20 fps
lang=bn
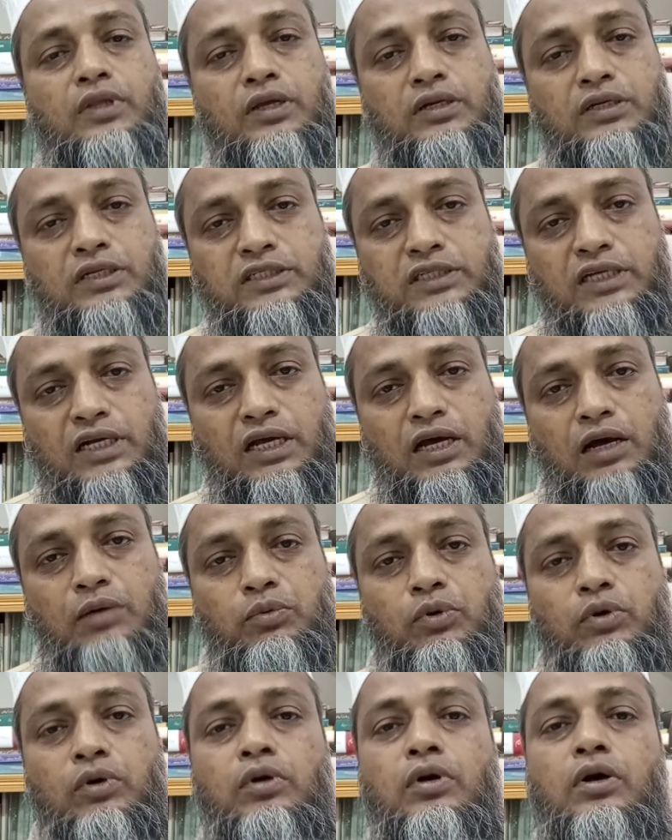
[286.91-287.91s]
নিজেরা খাবো
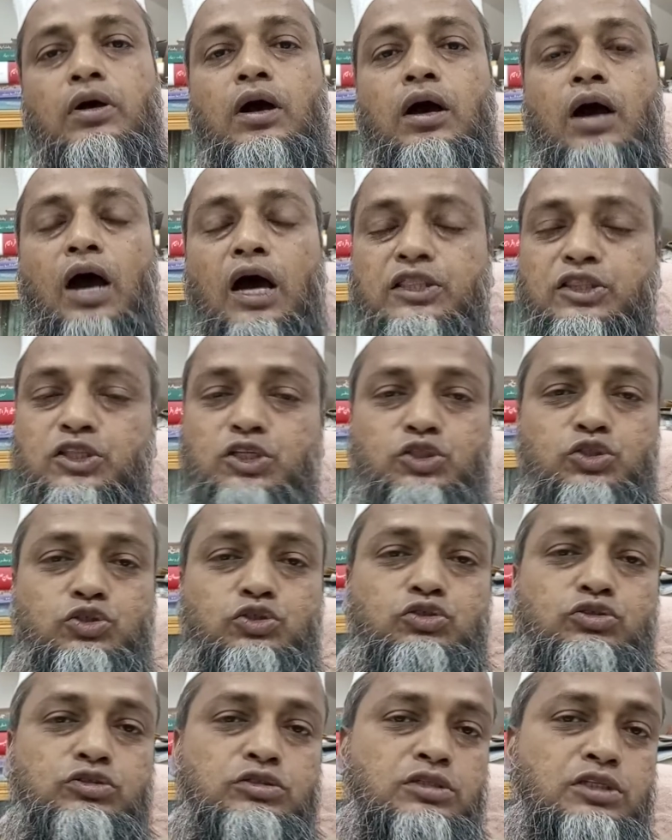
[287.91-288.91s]
আত্মীয়
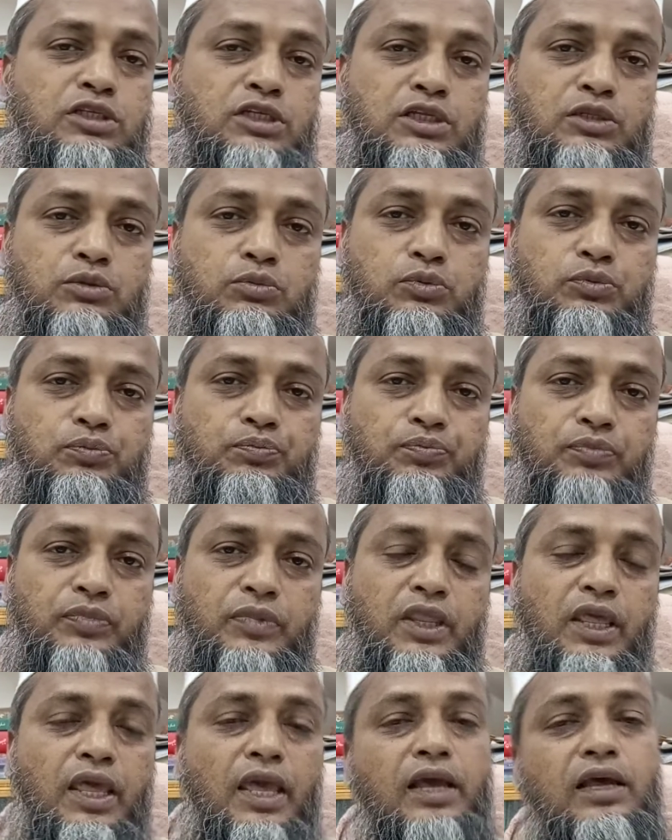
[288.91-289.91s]
স্বজনদেরকে দেবো
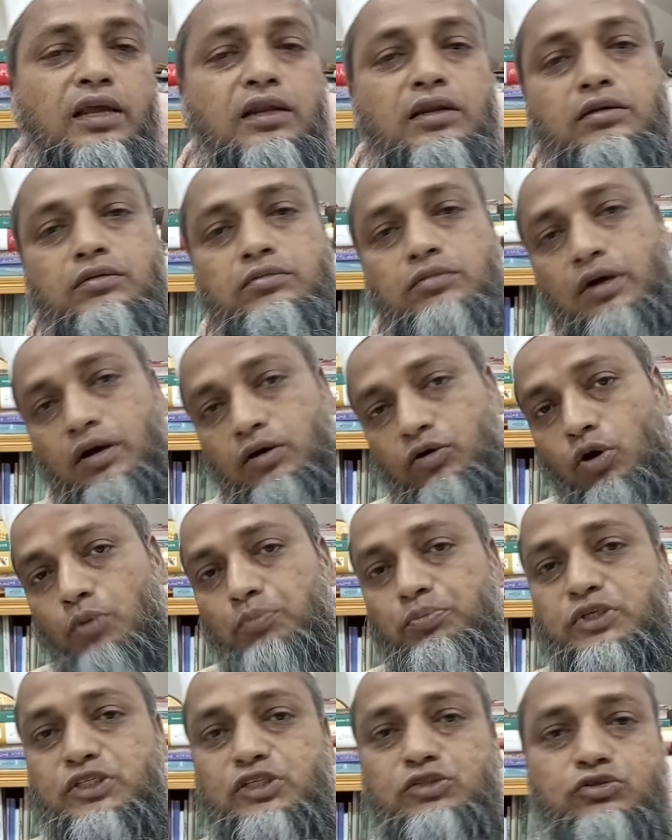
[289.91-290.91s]
এখানে কম
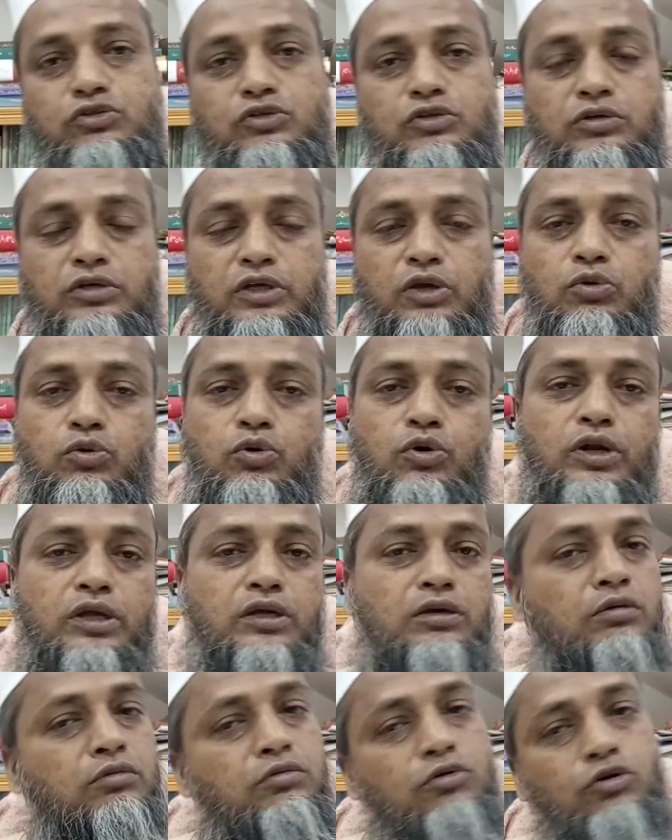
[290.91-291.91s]
বেশি যদি কেউ করে
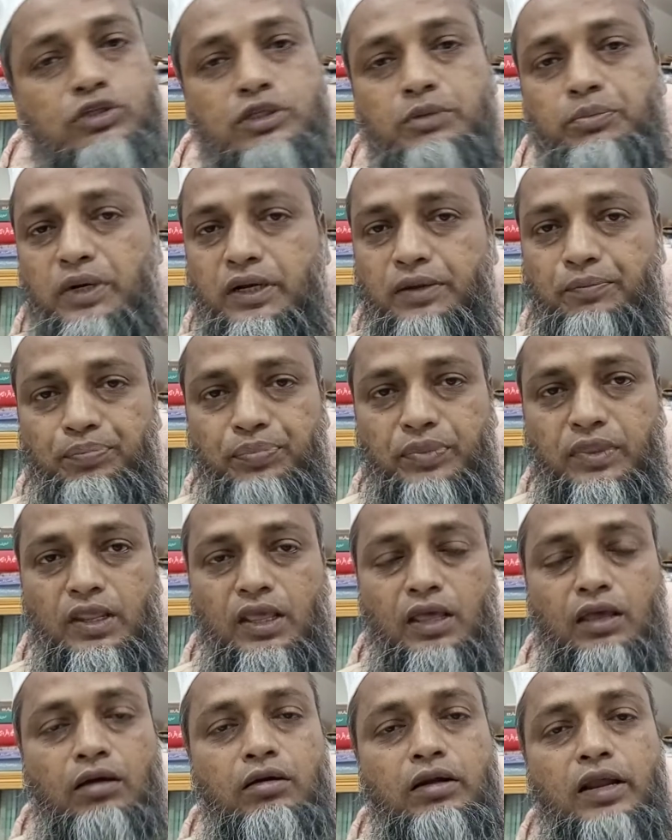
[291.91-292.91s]
করতে পারে
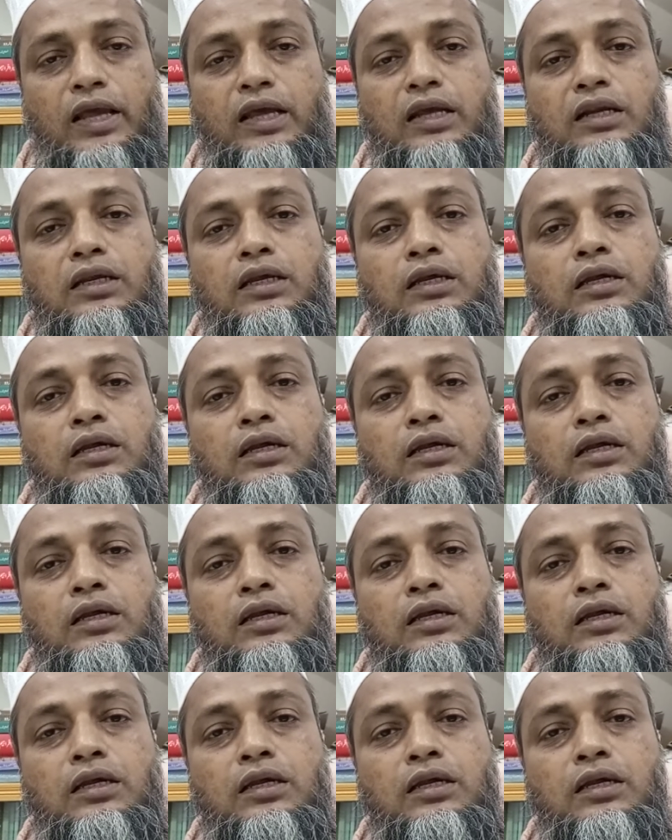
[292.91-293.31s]
কারণ এখানে